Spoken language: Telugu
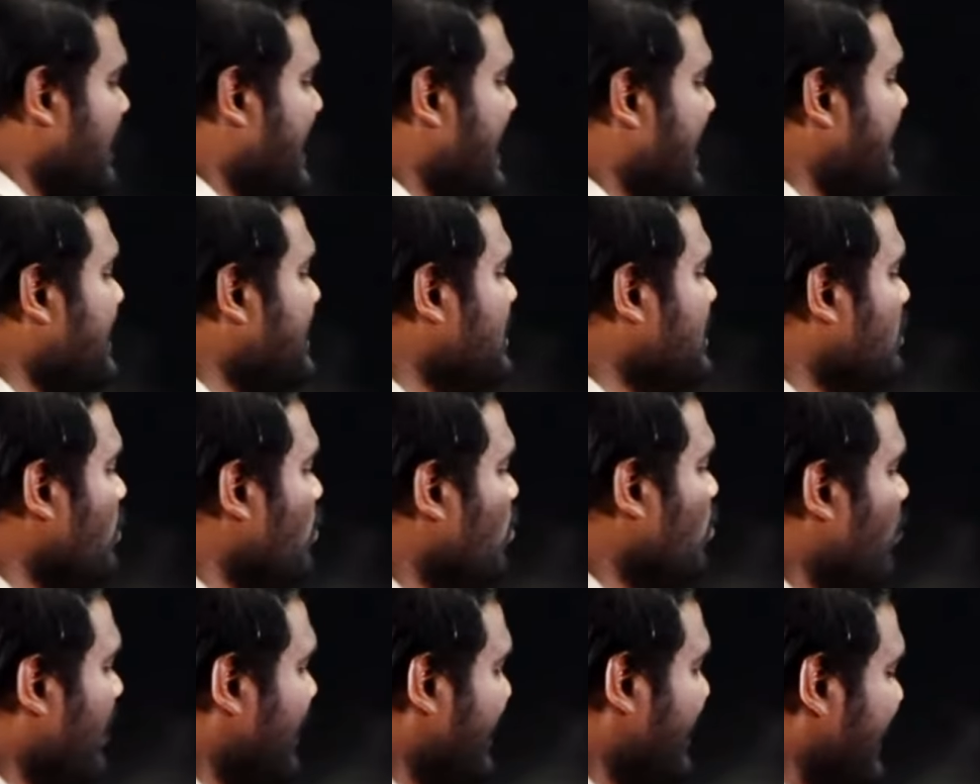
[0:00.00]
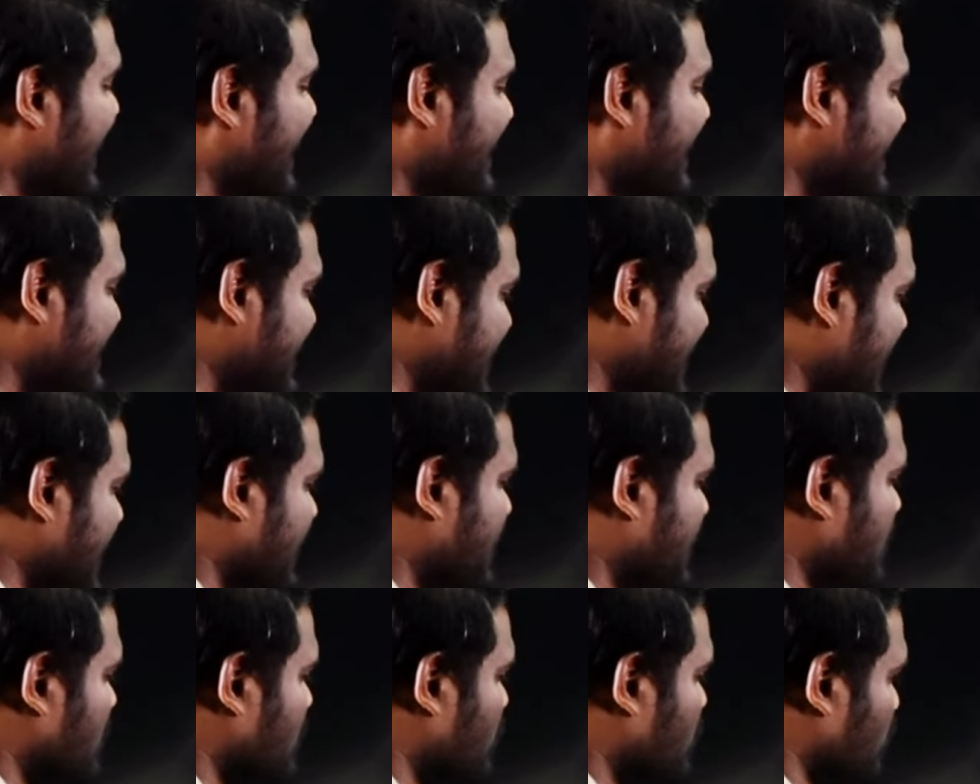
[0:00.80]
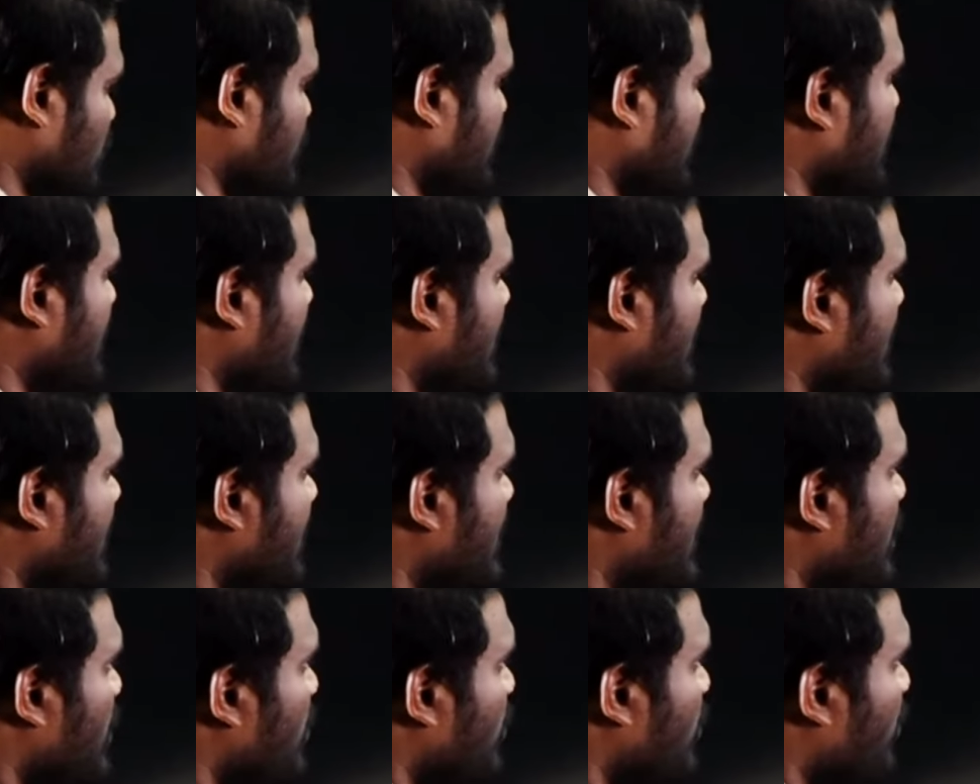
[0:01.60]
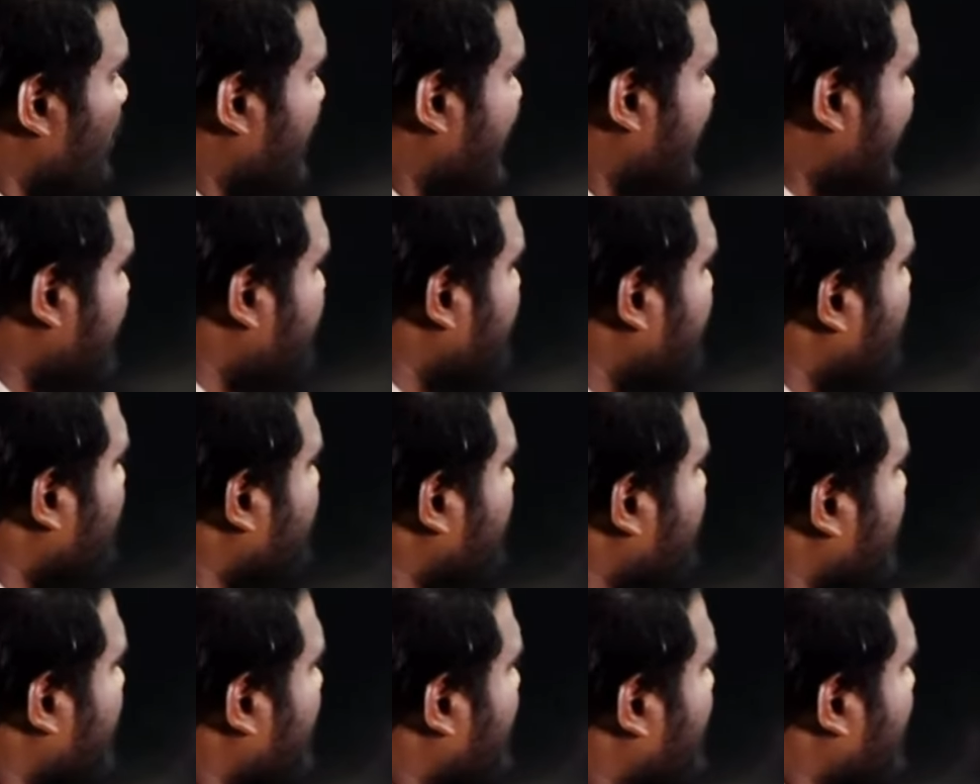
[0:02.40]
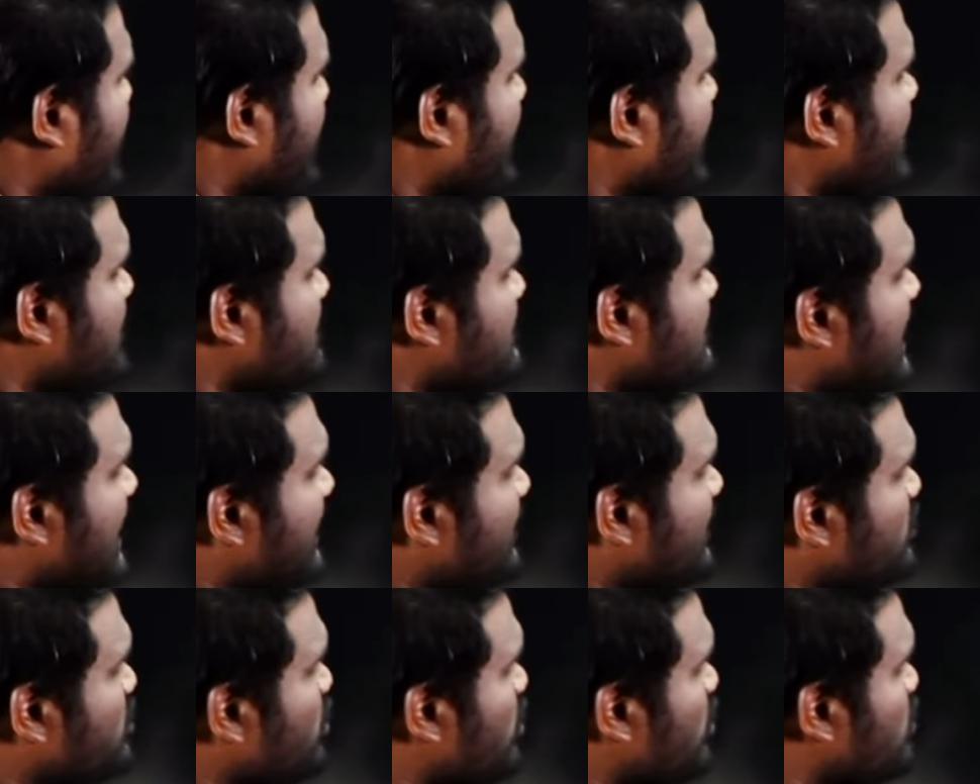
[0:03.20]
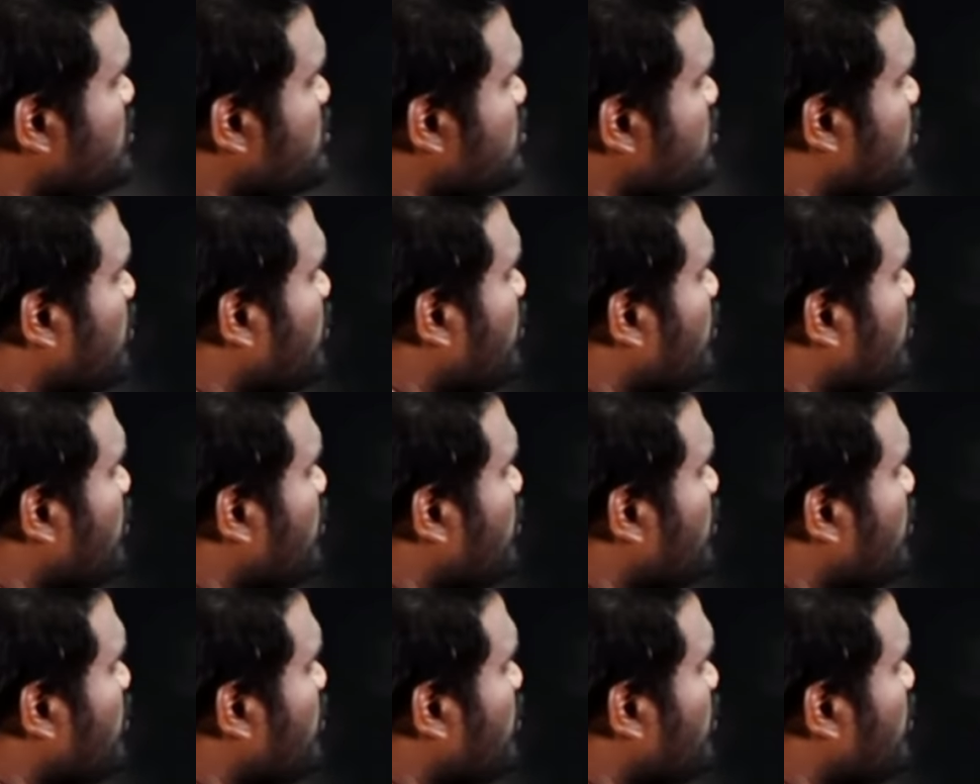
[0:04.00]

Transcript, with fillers: నైన్ వన్ నైంటీ ఎయిట్ ఉంది వీళ్ళు ఏమడుతారంటే జాగ్రత్తగా చూడవచ్చు